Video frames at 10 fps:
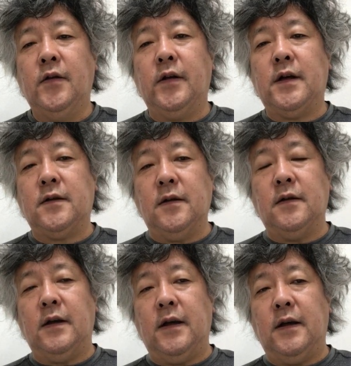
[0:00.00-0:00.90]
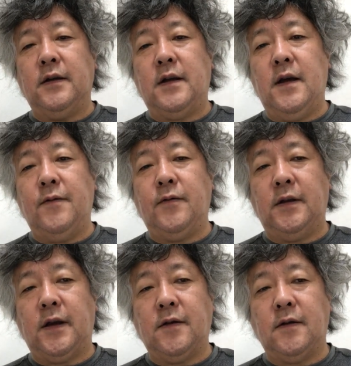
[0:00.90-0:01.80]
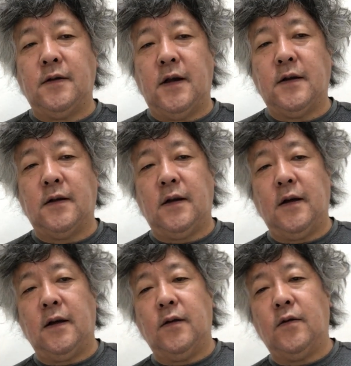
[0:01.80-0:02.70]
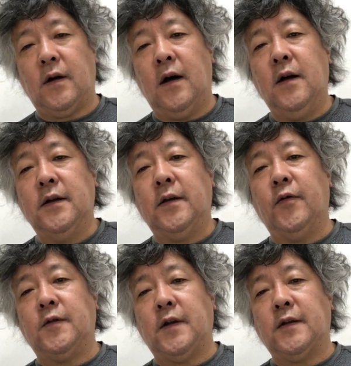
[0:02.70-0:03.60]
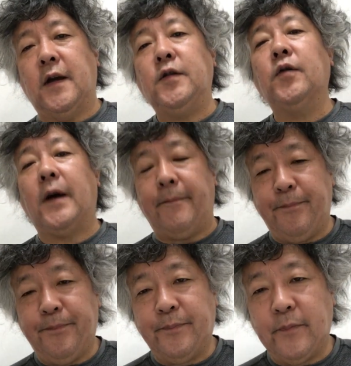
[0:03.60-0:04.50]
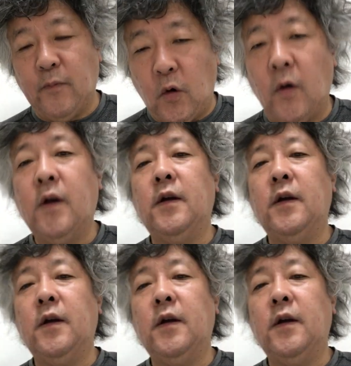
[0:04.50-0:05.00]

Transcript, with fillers: とにかく、えー、政府に対する政策提言とかそういうのについては最小限もう,、